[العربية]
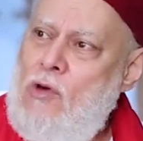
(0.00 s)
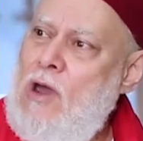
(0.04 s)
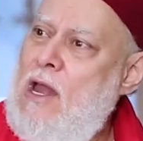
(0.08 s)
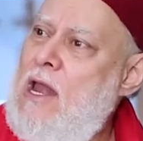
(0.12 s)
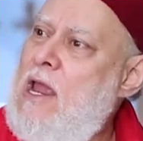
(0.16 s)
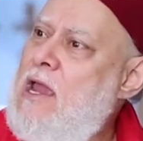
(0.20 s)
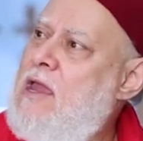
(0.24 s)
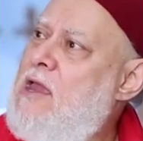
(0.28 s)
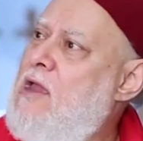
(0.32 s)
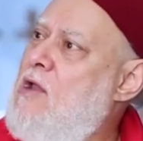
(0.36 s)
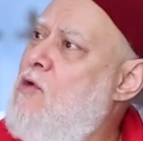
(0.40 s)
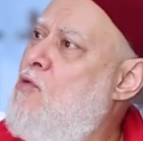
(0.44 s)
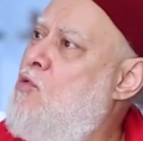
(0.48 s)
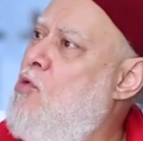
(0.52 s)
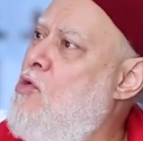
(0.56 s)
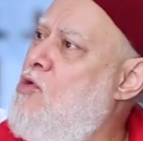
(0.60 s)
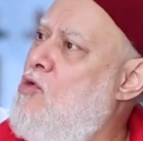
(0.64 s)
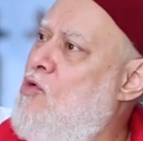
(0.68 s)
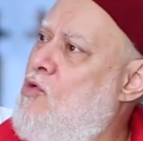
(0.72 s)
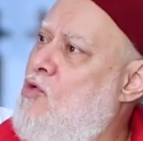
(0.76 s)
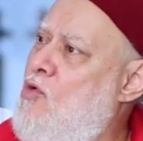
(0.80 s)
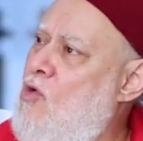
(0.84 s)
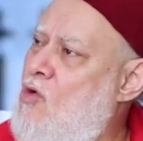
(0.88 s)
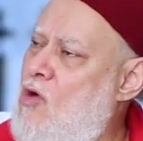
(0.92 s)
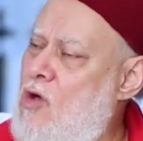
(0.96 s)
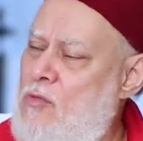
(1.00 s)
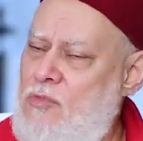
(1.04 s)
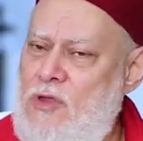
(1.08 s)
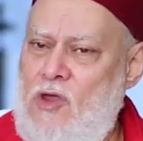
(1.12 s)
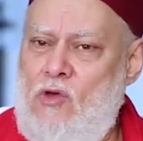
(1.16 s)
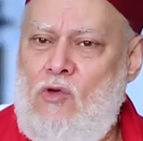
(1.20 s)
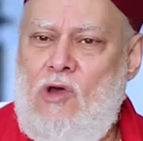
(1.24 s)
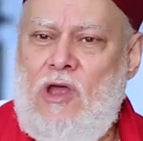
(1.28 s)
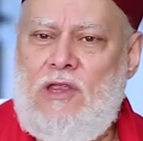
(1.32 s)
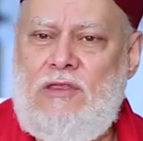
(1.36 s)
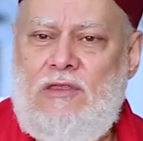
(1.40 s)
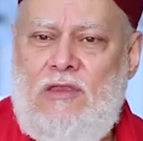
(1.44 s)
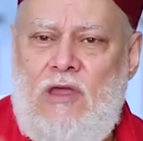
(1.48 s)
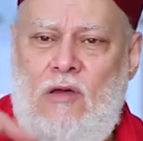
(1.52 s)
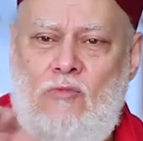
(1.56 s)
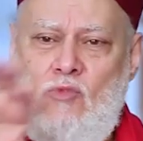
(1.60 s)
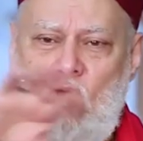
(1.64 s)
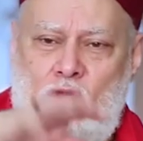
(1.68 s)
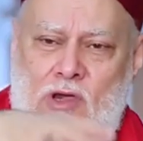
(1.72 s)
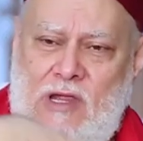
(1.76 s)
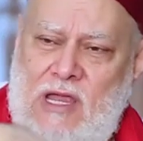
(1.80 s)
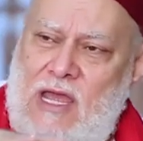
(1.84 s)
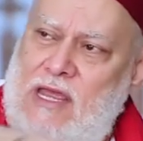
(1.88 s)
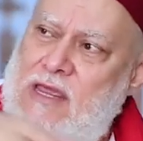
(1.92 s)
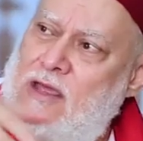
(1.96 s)
ولكن كون ان هو
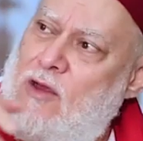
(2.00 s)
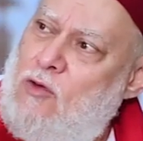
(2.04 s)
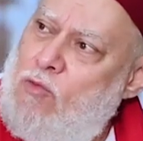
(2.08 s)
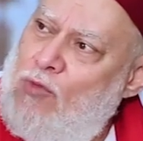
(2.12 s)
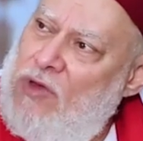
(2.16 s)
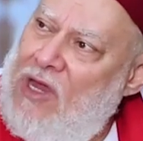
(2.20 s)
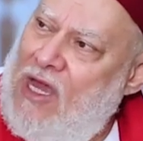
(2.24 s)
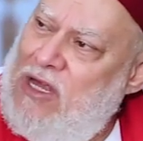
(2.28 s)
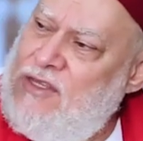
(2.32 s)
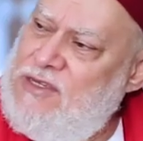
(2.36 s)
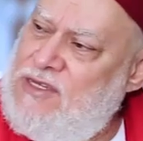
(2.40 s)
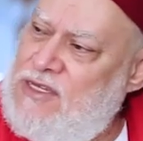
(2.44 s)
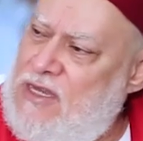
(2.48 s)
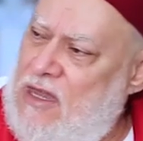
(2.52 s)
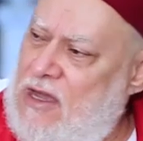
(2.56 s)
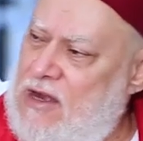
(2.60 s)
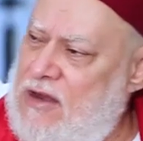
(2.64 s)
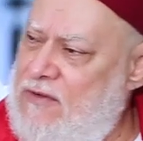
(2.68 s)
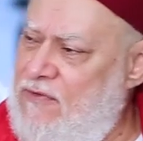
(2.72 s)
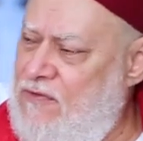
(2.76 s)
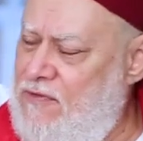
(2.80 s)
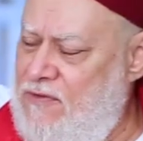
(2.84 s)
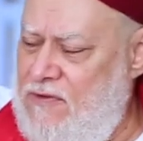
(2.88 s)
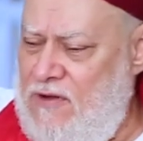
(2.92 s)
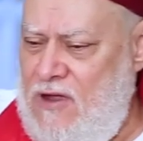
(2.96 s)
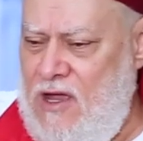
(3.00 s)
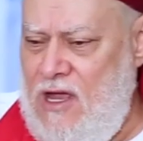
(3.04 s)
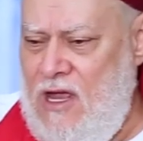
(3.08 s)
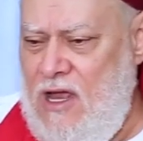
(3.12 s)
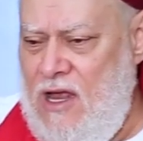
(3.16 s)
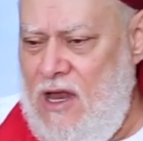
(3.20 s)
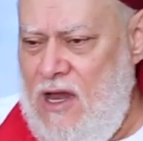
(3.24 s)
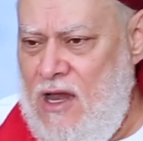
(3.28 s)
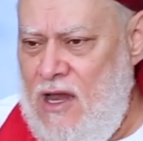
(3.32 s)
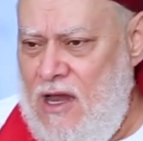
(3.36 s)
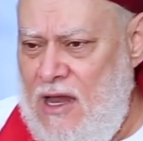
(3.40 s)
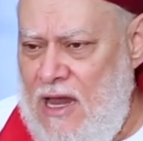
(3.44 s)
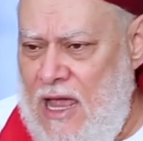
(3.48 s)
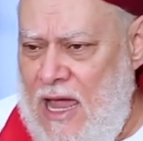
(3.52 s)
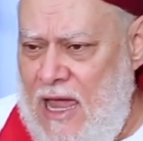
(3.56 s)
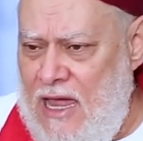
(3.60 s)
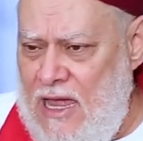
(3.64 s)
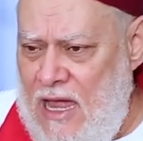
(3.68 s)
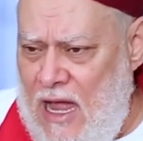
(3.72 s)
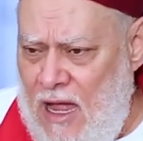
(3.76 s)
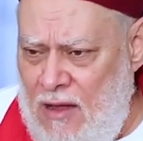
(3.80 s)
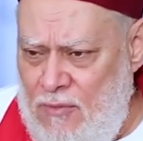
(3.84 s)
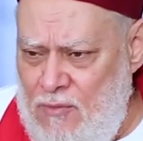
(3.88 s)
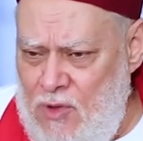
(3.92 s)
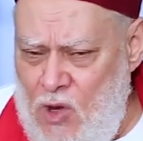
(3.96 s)
بيوضب وكذا وبينصرف لا
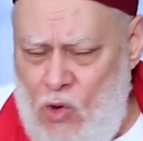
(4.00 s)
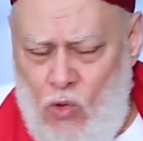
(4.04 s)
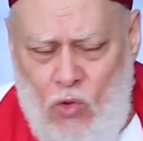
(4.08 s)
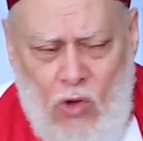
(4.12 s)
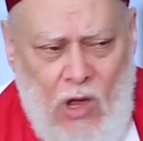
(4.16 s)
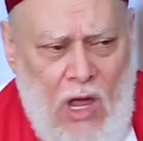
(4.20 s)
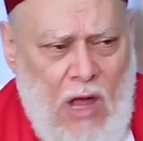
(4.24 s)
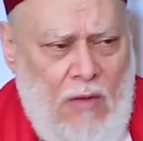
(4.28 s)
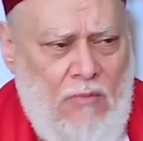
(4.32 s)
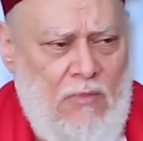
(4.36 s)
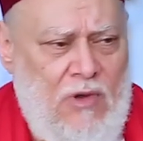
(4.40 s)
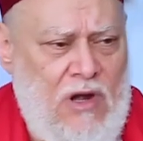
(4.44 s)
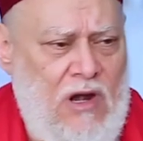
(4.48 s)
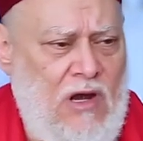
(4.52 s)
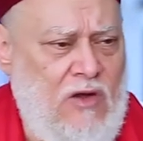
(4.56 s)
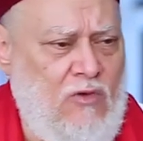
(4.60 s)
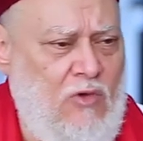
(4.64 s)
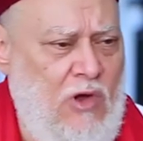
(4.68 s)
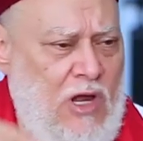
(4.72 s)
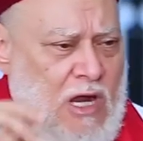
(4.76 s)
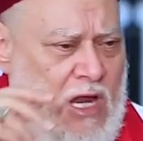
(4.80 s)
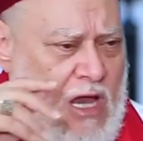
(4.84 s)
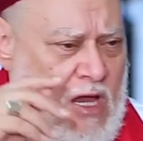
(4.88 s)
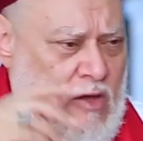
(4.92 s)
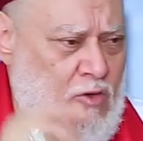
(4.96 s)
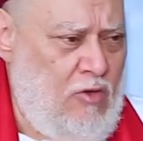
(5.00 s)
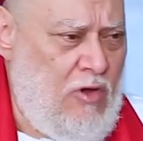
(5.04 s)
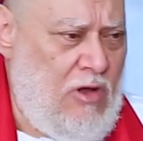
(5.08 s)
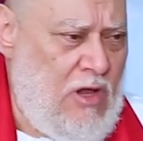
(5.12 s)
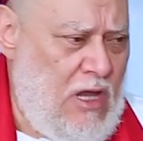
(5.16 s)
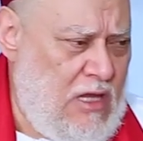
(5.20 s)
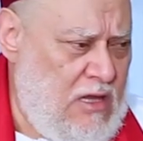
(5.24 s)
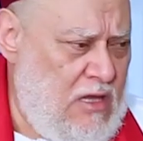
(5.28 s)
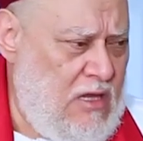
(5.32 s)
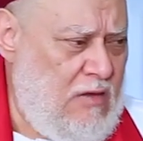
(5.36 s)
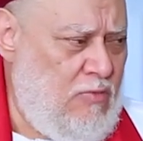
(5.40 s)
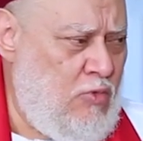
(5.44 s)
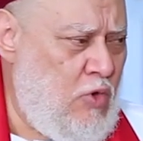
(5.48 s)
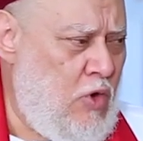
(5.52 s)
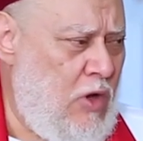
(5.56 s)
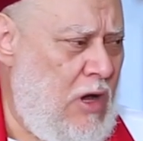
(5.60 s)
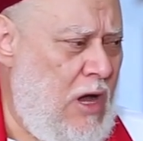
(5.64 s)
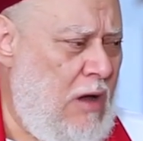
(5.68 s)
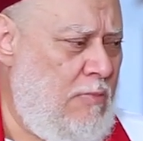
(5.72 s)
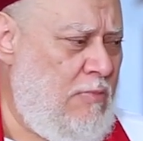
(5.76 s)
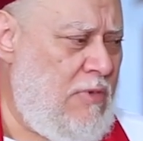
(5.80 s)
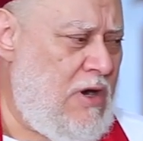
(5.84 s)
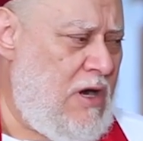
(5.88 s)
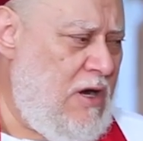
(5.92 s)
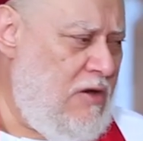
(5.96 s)
يحمل خمرا ولا يقدم
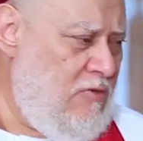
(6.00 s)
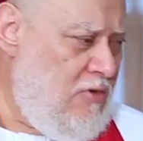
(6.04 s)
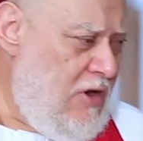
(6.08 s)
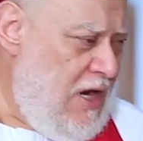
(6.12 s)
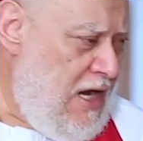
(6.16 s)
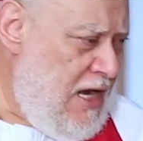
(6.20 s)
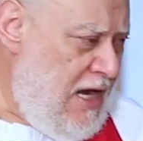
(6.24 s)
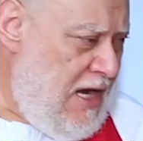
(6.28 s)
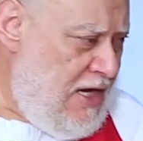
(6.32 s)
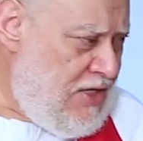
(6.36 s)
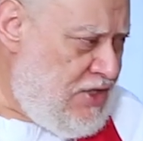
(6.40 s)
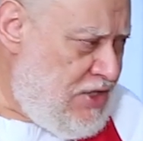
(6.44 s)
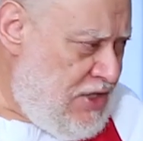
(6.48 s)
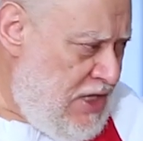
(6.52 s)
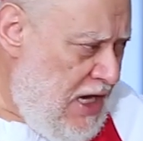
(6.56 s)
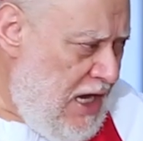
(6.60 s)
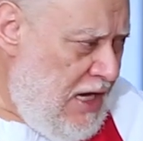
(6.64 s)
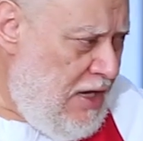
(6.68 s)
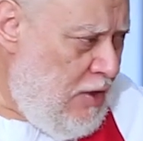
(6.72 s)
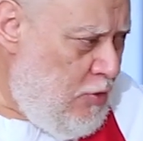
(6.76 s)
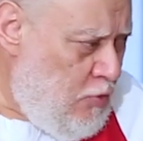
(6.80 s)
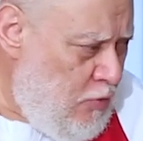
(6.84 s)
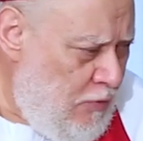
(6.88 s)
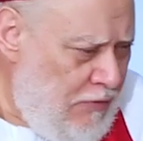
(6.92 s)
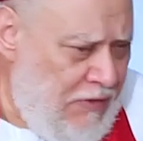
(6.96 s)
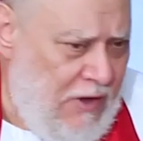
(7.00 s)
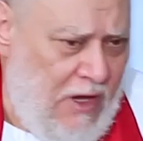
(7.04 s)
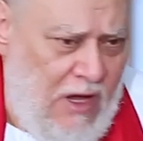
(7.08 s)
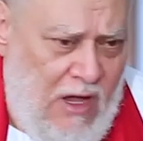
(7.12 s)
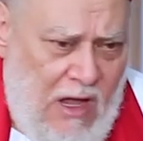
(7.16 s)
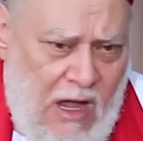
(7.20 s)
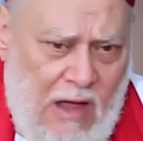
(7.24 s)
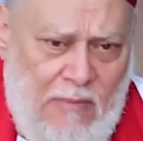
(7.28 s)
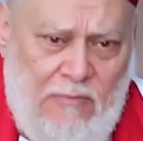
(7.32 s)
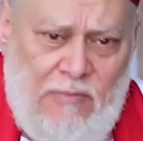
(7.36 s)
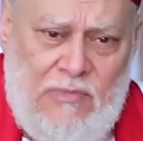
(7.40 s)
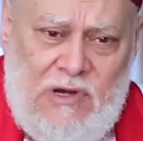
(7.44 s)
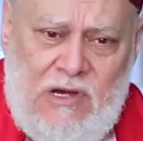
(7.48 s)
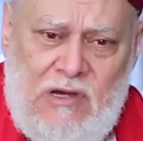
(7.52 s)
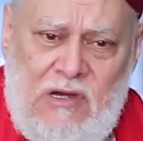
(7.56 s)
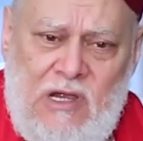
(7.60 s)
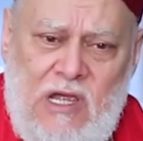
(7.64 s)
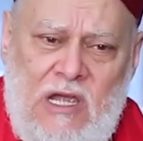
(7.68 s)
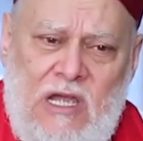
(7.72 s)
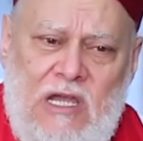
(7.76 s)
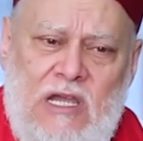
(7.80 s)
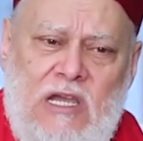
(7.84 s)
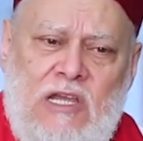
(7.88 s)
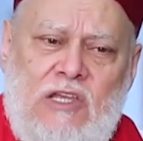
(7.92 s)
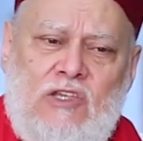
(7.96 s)
خمرا ولا يشترك في خمر
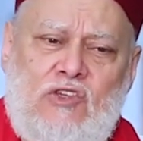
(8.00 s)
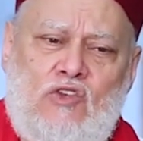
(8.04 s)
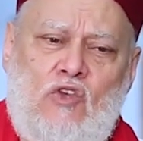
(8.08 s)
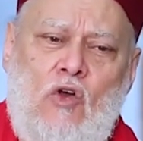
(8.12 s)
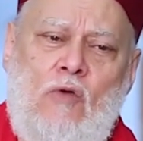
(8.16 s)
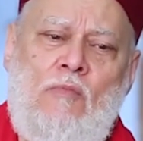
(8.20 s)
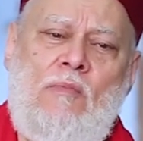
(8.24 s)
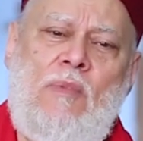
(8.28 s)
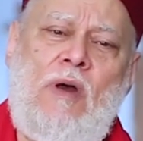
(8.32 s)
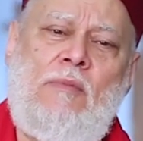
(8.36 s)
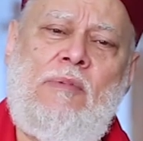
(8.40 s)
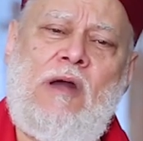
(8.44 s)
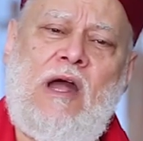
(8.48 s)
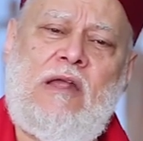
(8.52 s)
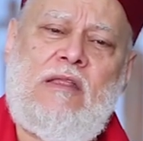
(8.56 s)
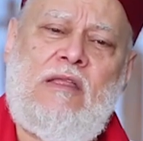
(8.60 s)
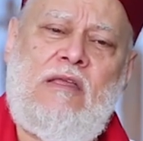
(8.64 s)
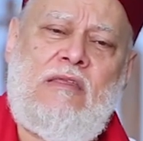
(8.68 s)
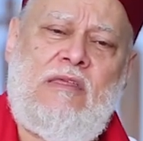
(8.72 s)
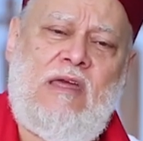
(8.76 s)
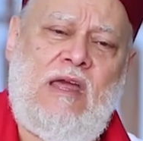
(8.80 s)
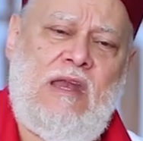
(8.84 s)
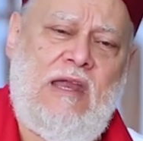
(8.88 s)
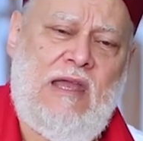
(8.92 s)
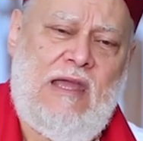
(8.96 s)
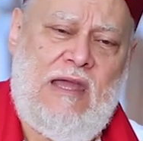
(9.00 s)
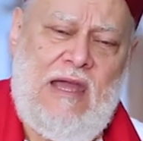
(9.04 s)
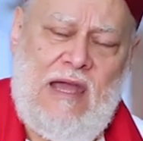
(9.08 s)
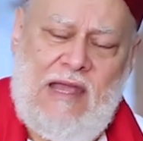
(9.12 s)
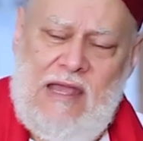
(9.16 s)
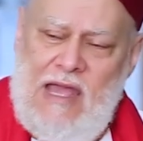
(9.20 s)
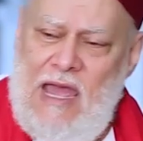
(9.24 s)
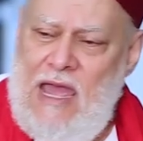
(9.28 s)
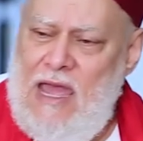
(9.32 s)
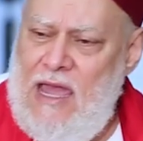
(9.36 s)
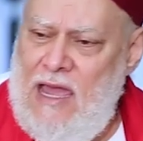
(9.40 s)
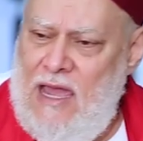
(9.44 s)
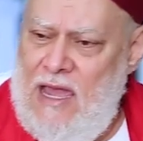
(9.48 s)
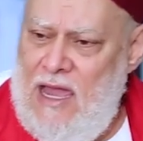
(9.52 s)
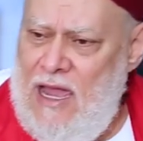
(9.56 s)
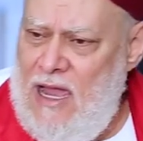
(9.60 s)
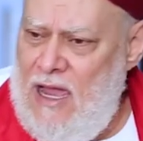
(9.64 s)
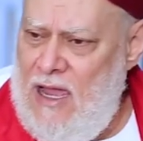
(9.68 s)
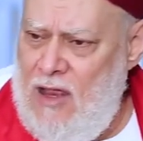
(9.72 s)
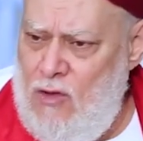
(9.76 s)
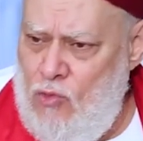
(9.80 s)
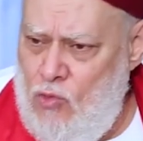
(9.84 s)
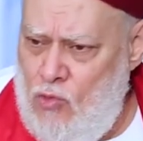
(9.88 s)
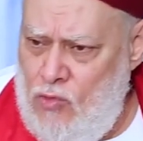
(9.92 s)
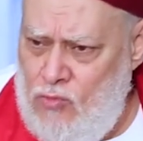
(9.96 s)
ثم بعد ذلك جاء
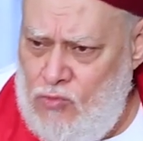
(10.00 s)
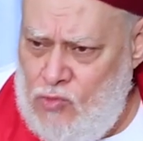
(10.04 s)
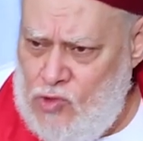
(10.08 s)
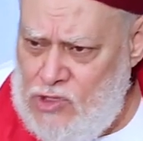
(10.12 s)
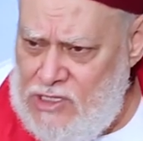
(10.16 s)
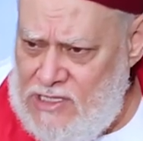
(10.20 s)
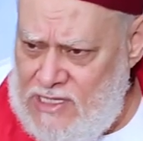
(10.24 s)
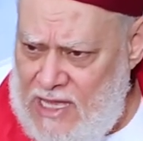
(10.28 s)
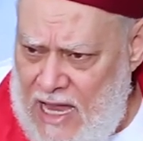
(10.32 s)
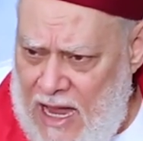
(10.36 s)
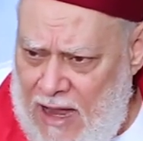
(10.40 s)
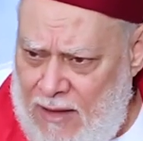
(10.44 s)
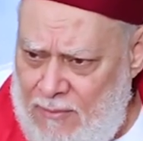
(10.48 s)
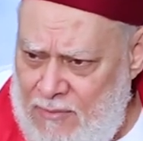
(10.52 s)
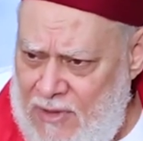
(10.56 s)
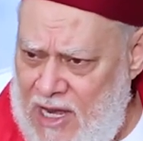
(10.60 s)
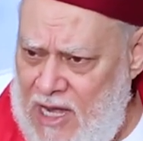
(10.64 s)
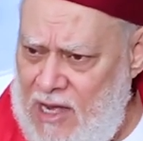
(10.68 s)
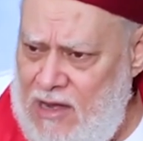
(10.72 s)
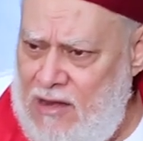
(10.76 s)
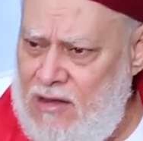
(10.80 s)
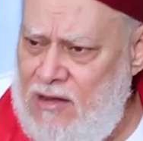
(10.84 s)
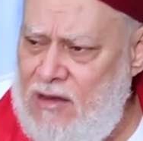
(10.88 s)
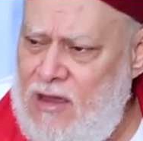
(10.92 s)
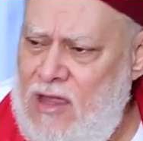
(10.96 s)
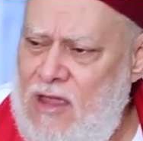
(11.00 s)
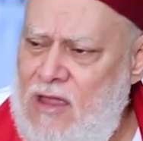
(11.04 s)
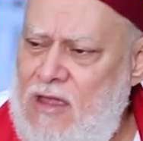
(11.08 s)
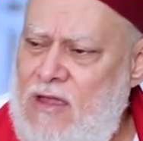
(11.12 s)
أهل المستعمل